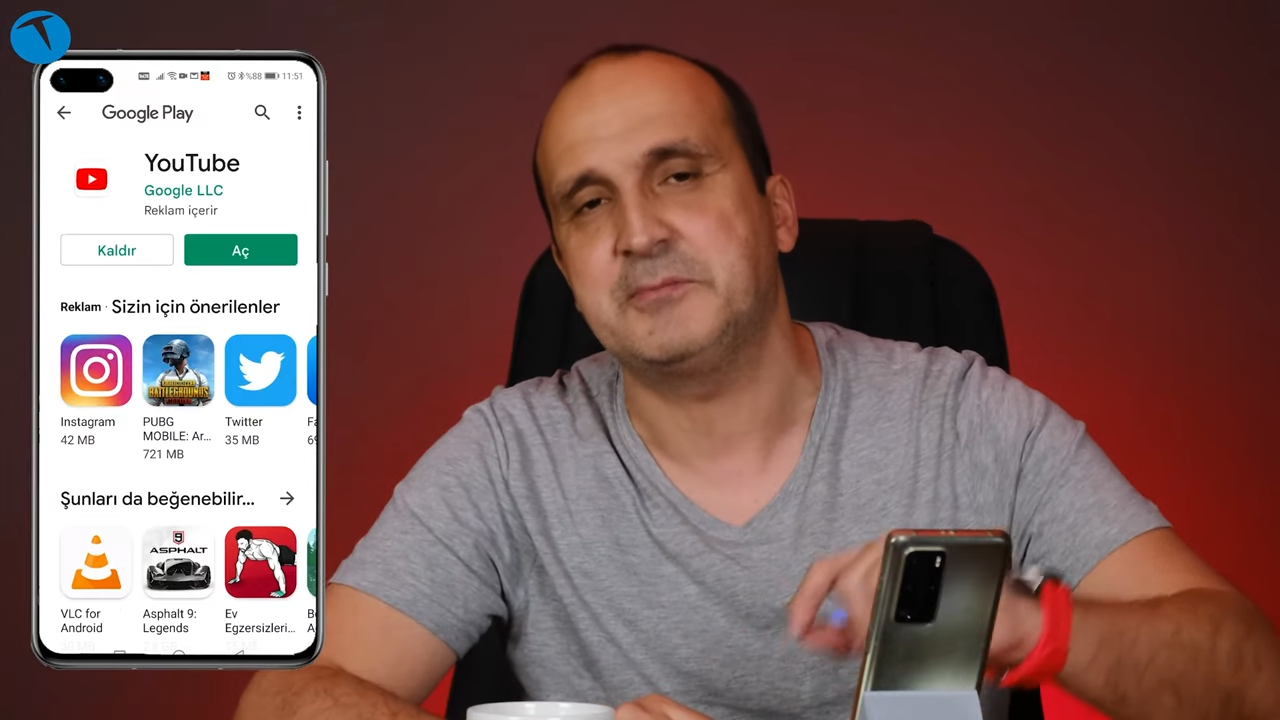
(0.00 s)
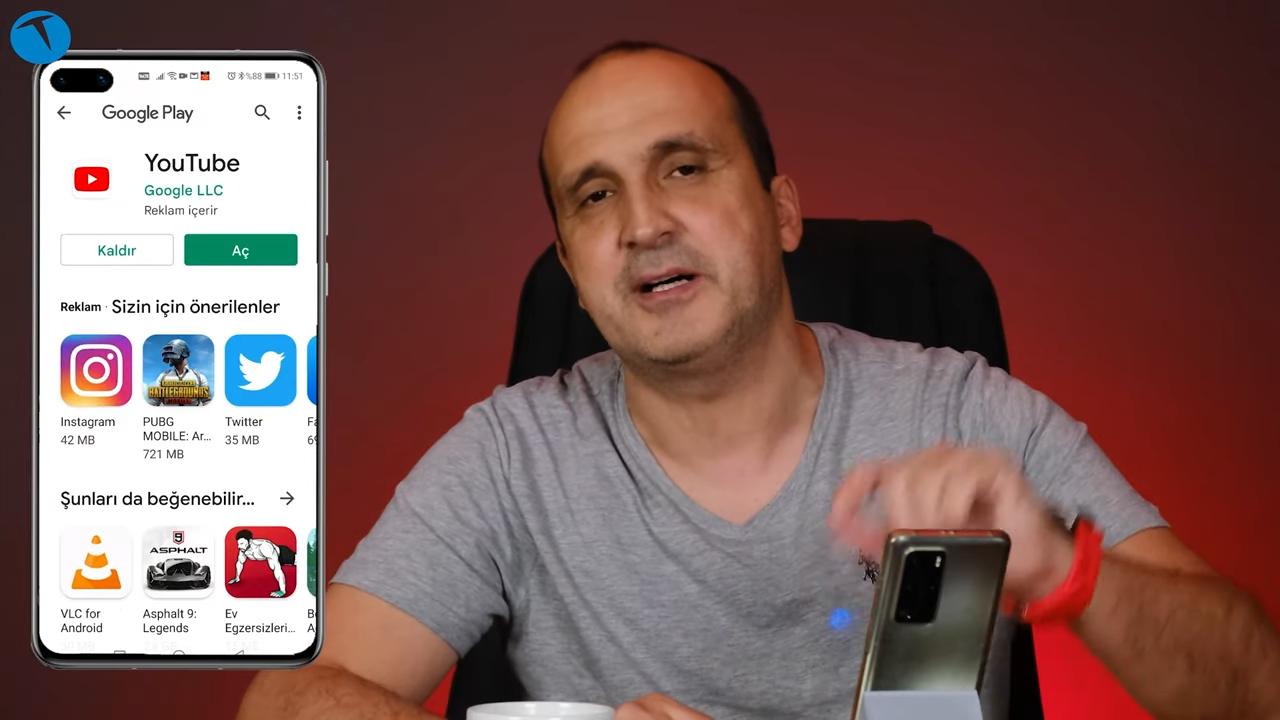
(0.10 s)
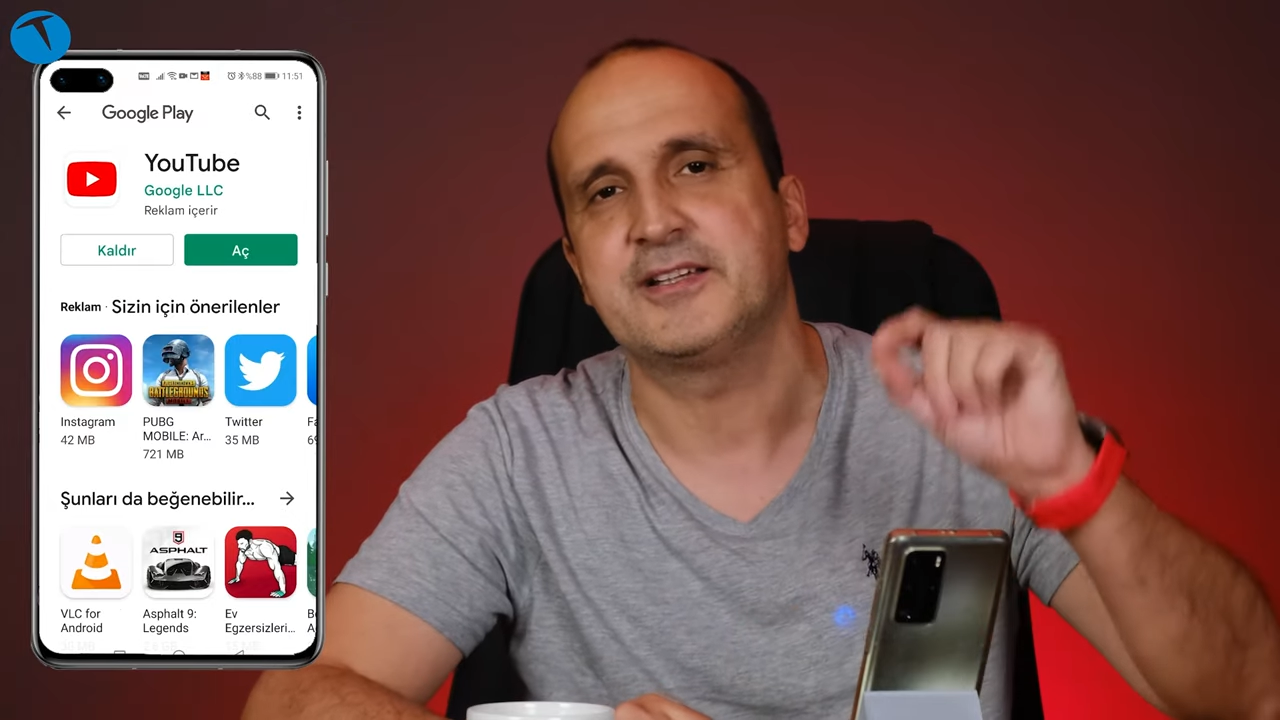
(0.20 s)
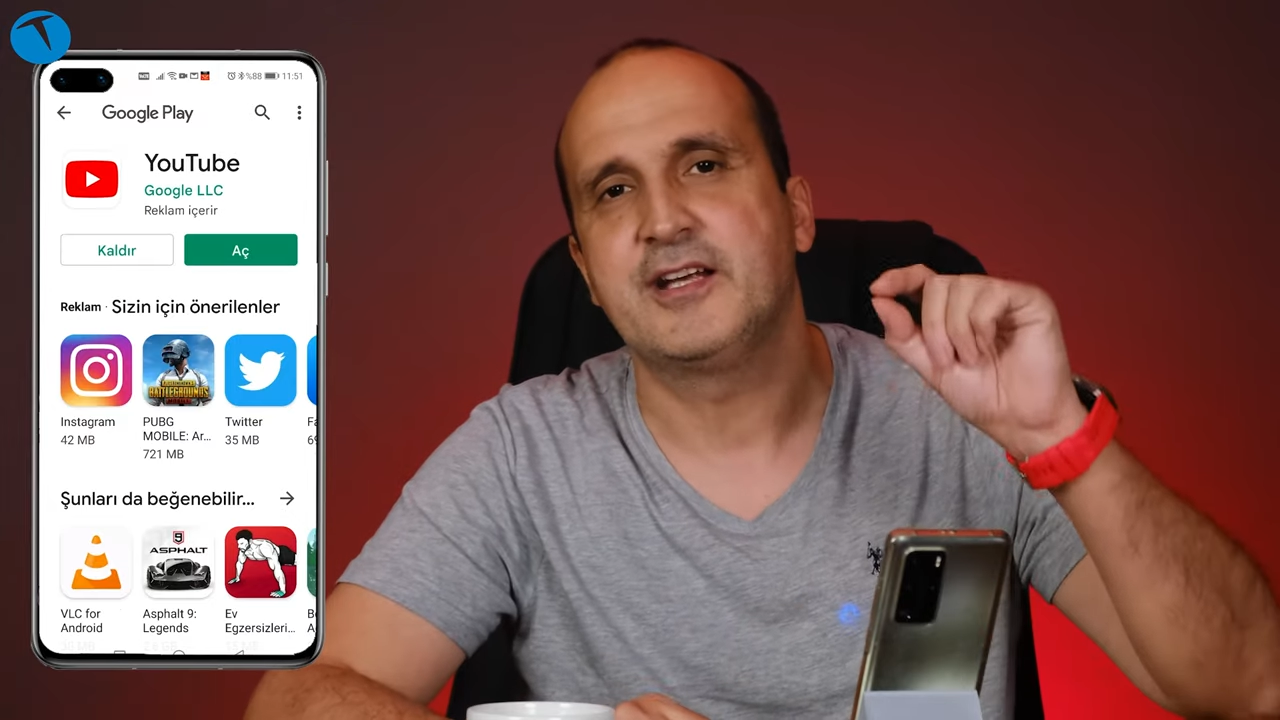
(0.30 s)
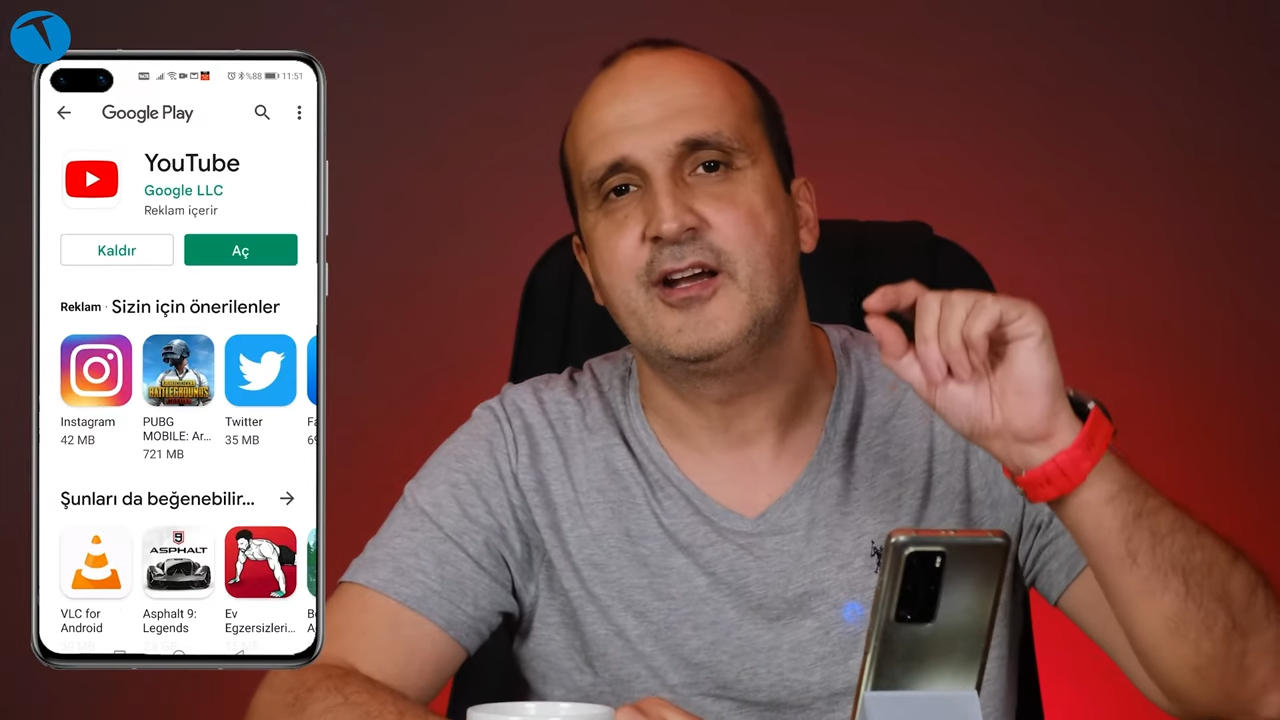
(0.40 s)

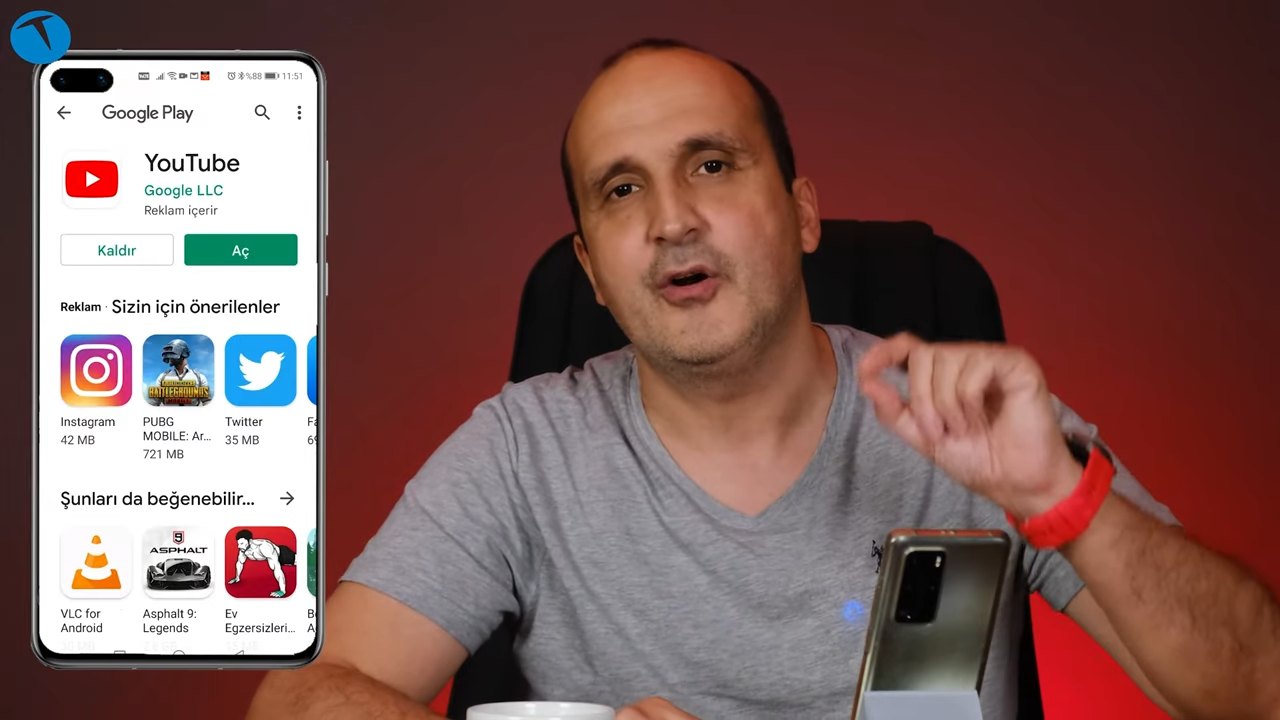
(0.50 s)
zaman